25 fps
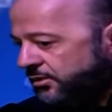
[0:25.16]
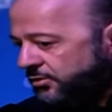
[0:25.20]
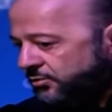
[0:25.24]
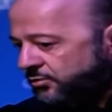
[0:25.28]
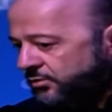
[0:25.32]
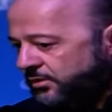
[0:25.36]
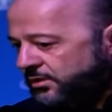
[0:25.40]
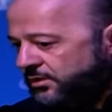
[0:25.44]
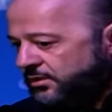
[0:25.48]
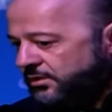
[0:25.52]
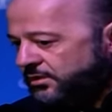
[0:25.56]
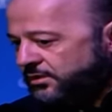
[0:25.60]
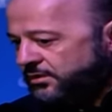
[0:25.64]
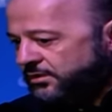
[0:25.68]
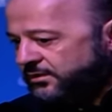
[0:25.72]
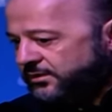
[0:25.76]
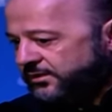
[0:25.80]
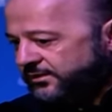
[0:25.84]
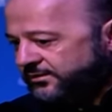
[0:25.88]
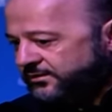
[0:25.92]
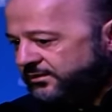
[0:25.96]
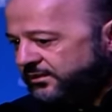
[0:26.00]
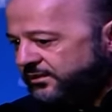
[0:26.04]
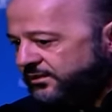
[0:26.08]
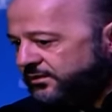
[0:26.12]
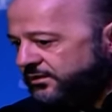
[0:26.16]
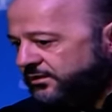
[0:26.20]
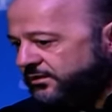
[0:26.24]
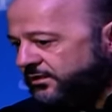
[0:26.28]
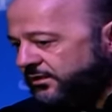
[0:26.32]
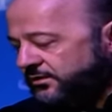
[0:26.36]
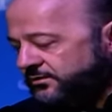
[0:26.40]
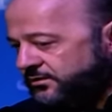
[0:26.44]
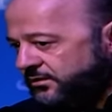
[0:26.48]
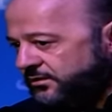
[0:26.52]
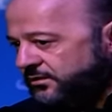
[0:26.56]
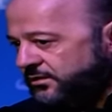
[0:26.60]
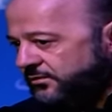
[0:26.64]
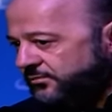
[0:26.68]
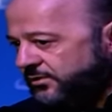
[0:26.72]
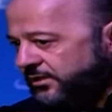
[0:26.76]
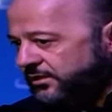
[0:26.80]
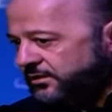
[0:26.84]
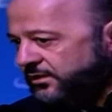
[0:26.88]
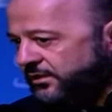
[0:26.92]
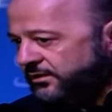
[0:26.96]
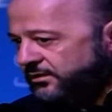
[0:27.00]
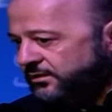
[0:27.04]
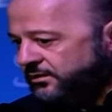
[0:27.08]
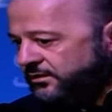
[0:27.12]
وكذلك احترام
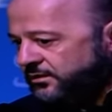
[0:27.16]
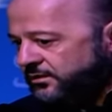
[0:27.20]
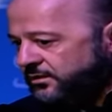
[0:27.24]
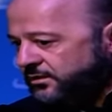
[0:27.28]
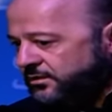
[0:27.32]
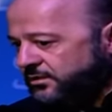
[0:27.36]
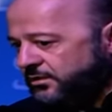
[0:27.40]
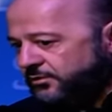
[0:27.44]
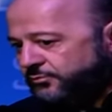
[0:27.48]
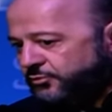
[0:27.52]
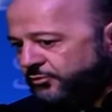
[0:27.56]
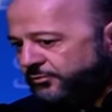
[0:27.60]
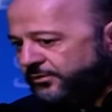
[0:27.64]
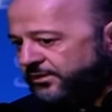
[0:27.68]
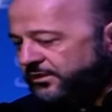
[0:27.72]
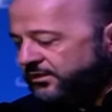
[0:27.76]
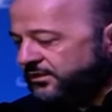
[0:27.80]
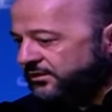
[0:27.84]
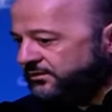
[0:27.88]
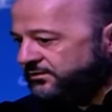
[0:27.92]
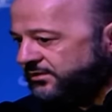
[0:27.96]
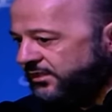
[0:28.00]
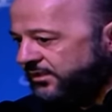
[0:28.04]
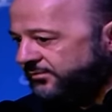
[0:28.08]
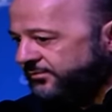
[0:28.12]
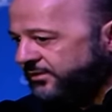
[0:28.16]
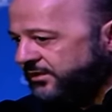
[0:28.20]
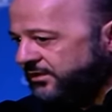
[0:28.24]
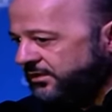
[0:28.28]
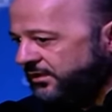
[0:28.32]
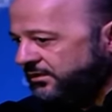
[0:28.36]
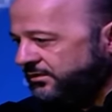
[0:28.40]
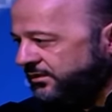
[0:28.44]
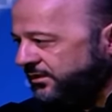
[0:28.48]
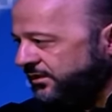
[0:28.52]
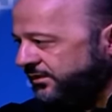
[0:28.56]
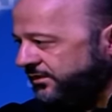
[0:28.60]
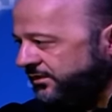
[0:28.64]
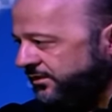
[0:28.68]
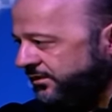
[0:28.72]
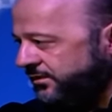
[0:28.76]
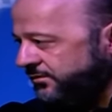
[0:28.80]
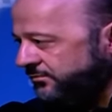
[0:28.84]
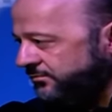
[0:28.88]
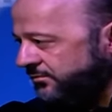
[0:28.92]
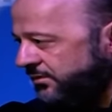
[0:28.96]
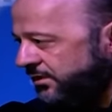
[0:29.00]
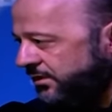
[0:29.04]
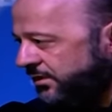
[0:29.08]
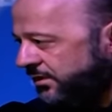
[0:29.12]
الراي الاخر، ممكن التعبير عن
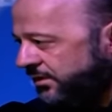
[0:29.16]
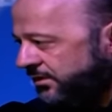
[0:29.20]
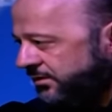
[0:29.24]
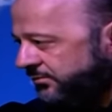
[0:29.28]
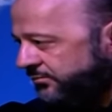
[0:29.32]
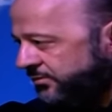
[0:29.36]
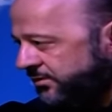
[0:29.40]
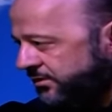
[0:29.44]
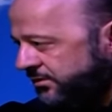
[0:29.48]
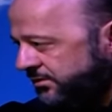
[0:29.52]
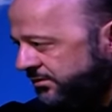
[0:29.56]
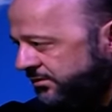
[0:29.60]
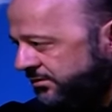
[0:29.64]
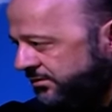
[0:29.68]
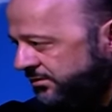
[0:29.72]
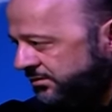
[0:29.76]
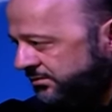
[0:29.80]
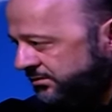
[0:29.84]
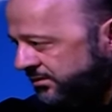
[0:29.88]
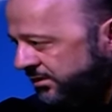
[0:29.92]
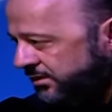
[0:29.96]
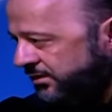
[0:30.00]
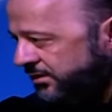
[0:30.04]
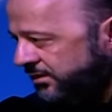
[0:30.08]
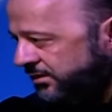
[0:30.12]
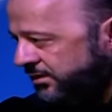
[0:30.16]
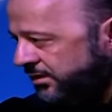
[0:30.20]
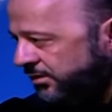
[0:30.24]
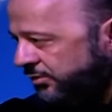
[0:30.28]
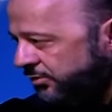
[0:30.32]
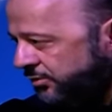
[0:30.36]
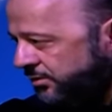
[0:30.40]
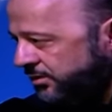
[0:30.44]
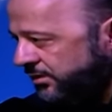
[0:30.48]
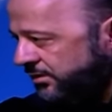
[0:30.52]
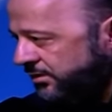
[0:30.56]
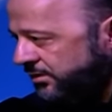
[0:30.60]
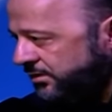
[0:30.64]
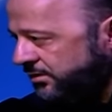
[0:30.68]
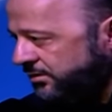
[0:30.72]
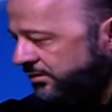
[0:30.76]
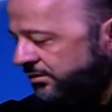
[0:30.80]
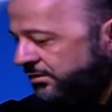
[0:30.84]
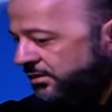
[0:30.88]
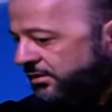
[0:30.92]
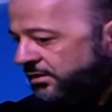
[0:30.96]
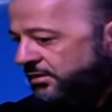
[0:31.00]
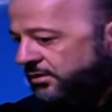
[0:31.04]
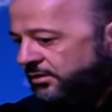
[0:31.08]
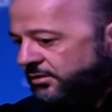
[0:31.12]
رايهم ب طريقة أخرى
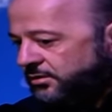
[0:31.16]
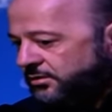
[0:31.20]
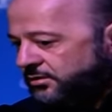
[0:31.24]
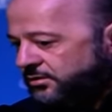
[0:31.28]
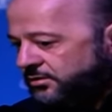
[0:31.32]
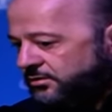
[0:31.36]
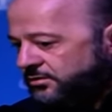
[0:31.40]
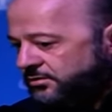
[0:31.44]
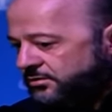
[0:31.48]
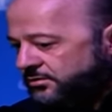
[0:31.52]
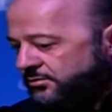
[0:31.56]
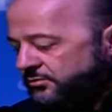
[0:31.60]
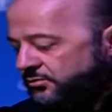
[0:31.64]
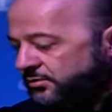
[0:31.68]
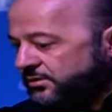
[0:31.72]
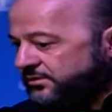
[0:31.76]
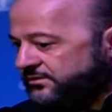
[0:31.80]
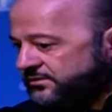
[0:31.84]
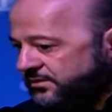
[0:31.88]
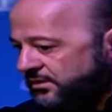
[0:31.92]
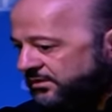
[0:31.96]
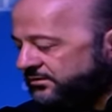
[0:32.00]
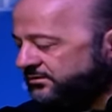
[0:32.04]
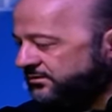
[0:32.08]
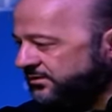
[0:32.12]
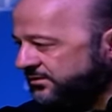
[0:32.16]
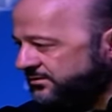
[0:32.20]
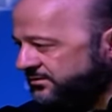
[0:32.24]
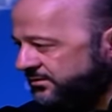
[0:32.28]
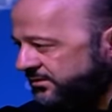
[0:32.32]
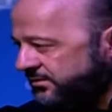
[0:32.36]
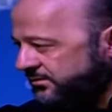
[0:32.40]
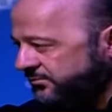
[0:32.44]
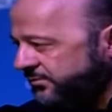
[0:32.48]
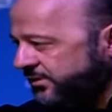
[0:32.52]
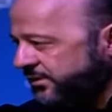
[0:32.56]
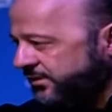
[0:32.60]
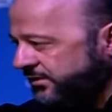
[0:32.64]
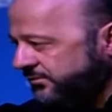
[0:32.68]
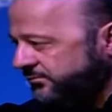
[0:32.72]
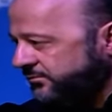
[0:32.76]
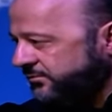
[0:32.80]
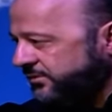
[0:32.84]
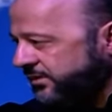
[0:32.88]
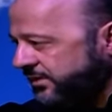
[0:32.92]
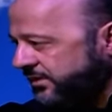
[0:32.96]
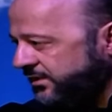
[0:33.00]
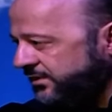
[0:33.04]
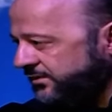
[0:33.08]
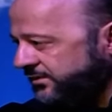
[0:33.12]
آه، وسأتصل بهم
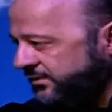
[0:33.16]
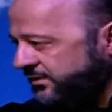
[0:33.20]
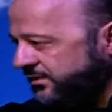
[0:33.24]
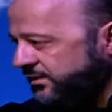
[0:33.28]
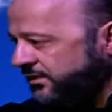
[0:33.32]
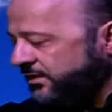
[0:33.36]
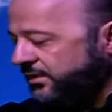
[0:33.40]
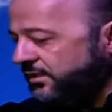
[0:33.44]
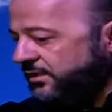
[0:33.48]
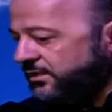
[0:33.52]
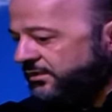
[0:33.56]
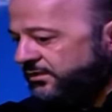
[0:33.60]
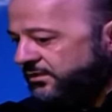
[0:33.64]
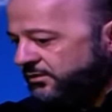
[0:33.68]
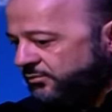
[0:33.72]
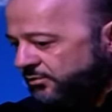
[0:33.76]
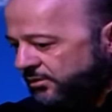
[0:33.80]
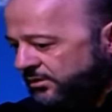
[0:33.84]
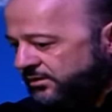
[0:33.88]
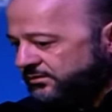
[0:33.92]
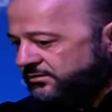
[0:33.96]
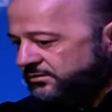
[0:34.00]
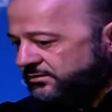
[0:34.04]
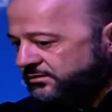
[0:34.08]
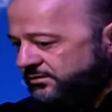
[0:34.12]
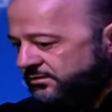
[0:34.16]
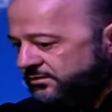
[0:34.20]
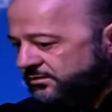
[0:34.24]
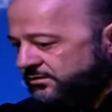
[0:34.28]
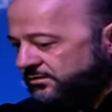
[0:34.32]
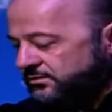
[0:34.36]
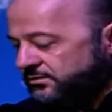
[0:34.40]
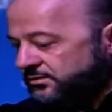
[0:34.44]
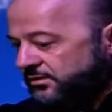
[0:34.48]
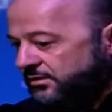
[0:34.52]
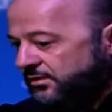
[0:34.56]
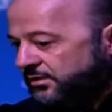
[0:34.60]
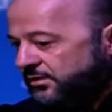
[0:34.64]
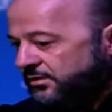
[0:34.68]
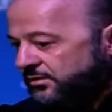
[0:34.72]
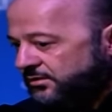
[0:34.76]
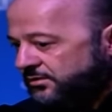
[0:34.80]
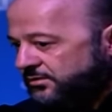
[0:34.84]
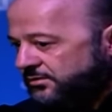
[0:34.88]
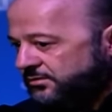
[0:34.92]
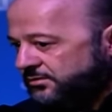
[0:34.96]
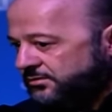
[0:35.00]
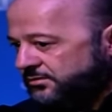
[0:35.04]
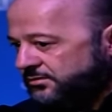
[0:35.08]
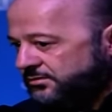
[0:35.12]
لهذه الغاية وقد آه،
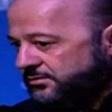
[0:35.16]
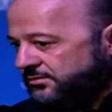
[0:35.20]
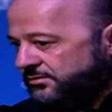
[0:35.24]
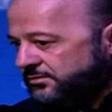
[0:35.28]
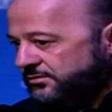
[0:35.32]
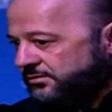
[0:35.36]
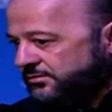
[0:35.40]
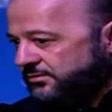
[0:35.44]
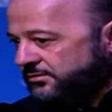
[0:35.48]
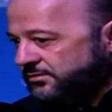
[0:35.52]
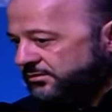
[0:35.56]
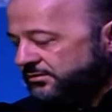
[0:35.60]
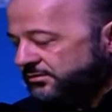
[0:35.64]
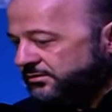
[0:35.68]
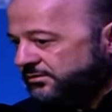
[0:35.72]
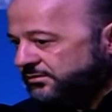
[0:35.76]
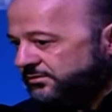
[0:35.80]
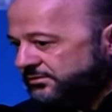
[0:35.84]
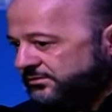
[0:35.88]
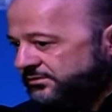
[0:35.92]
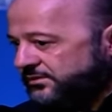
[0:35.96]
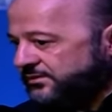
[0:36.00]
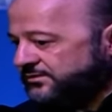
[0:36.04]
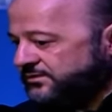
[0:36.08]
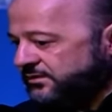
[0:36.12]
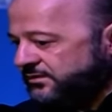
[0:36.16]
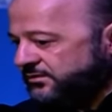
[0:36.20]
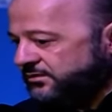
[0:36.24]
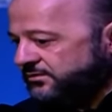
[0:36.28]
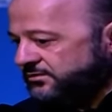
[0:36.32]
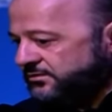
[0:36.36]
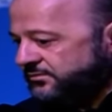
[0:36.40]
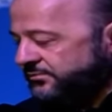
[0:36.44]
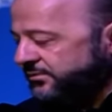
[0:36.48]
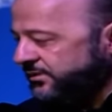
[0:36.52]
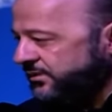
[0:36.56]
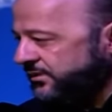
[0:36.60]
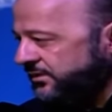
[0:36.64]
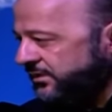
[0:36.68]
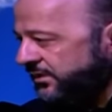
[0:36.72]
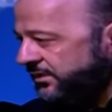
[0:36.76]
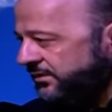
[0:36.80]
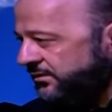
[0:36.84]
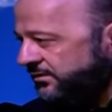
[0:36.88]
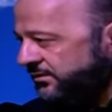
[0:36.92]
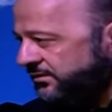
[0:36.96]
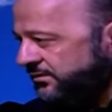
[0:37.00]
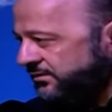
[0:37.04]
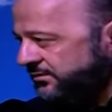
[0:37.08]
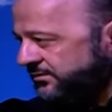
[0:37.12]
آه، اتصلت
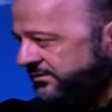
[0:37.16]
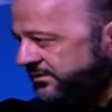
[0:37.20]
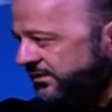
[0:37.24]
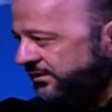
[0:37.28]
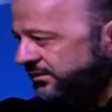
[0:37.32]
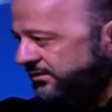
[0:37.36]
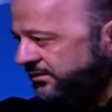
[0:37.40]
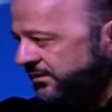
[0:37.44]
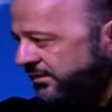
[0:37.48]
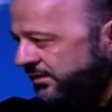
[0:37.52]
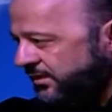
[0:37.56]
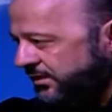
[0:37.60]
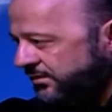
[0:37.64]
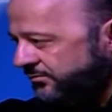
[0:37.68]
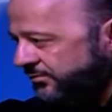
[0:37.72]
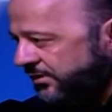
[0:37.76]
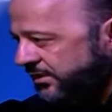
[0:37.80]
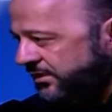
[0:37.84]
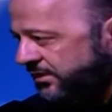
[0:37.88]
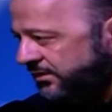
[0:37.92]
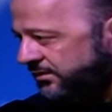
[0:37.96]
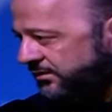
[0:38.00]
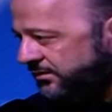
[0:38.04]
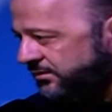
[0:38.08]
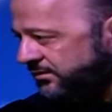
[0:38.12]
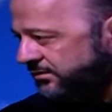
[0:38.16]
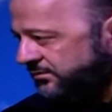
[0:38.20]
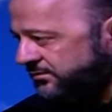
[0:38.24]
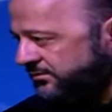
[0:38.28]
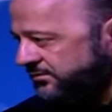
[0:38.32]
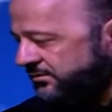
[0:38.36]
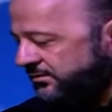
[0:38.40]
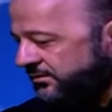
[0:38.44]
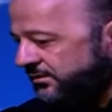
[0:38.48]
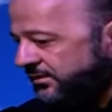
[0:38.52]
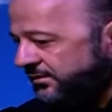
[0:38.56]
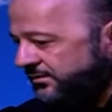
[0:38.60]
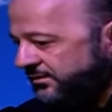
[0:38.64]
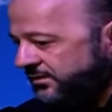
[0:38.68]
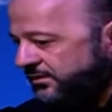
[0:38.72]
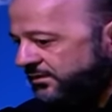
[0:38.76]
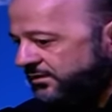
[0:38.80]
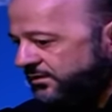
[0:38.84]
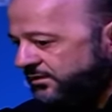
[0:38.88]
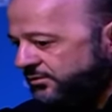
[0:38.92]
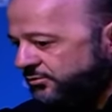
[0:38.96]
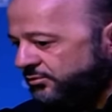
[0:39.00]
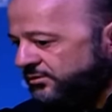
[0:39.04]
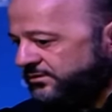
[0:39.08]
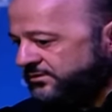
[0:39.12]
بالسيدة كرمة خياط
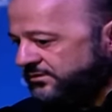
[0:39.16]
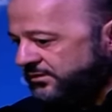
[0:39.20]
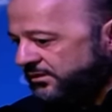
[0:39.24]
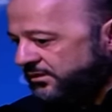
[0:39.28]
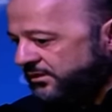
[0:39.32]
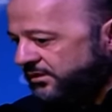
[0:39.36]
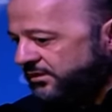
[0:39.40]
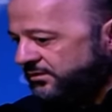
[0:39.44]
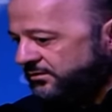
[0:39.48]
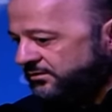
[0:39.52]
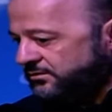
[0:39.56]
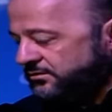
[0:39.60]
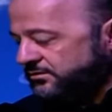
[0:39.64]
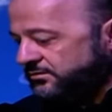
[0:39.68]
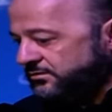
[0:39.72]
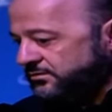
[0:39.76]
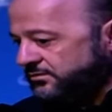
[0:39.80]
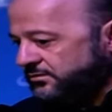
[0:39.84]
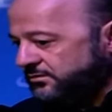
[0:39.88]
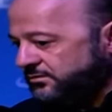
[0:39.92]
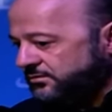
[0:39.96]
كذلك واستنكرت